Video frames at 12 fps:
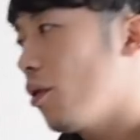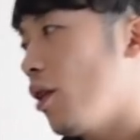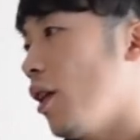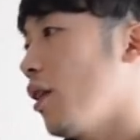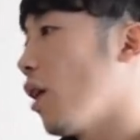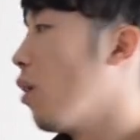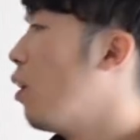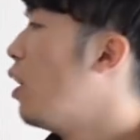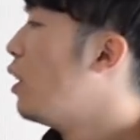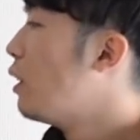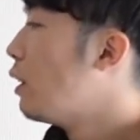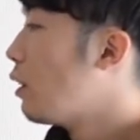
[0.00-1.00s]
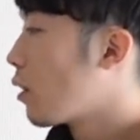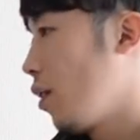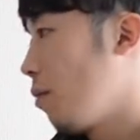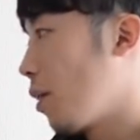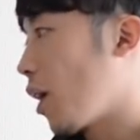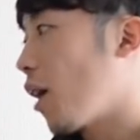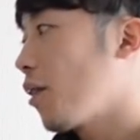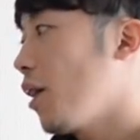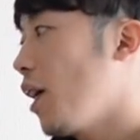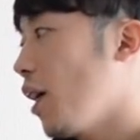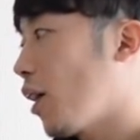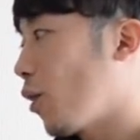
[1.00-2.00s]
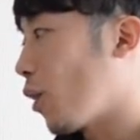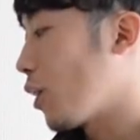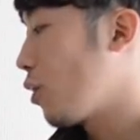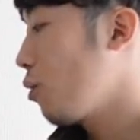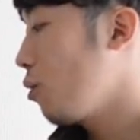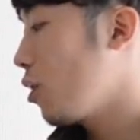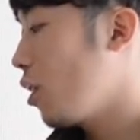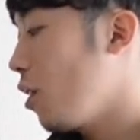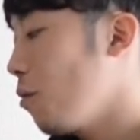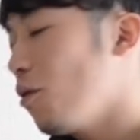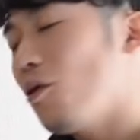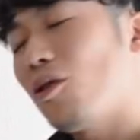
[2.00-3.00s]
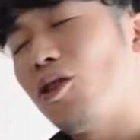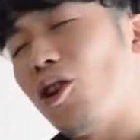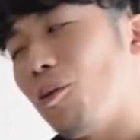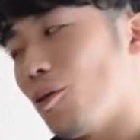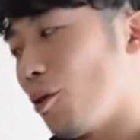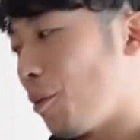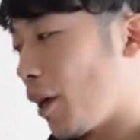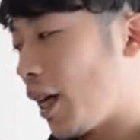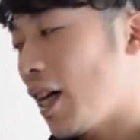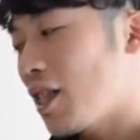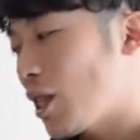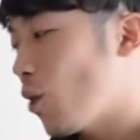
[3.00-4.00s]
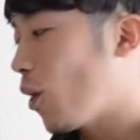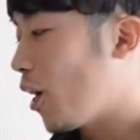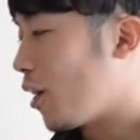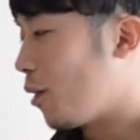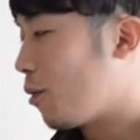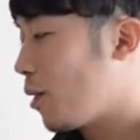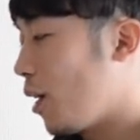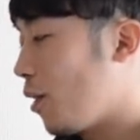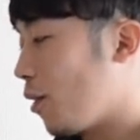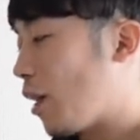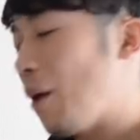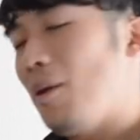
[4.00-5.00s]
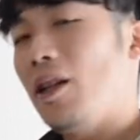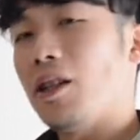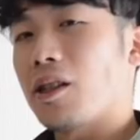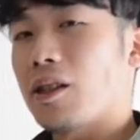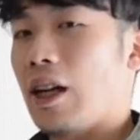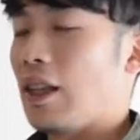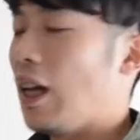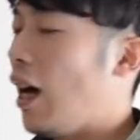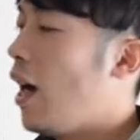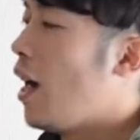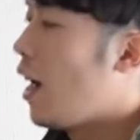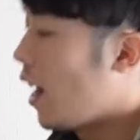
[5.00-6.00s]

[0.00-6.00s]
当に何だろう、核兵器とかそういったものっていうよりもやっぱガスとかに防ぐために作られた